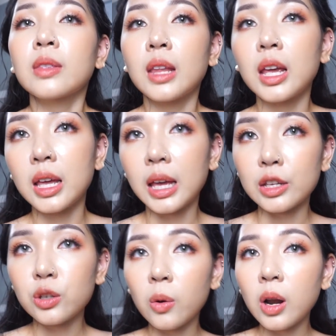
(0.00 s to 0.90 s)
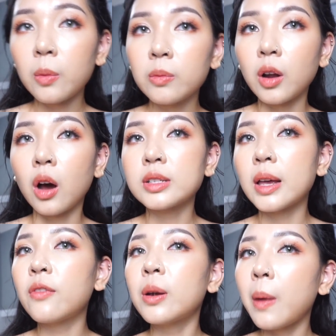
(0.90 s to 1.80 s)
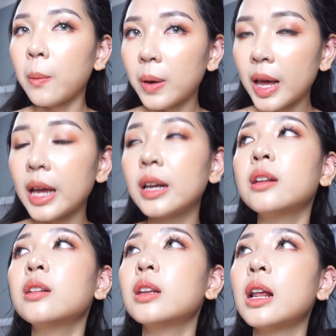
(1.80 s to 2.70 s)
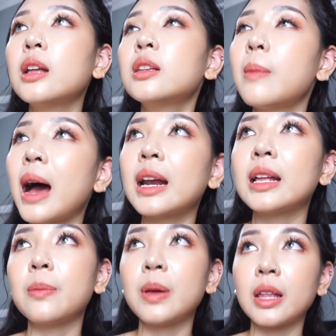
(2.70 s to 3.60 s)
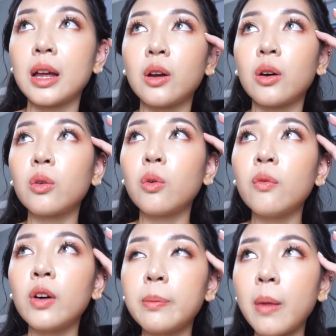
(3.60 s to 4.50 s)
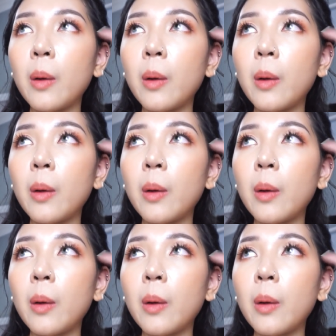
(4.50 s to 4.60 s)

thì cái chỗ lông nó sẽ vẫn mọc lên. Đến lần thứ 3 này thì mình thấy nó cũng vẫn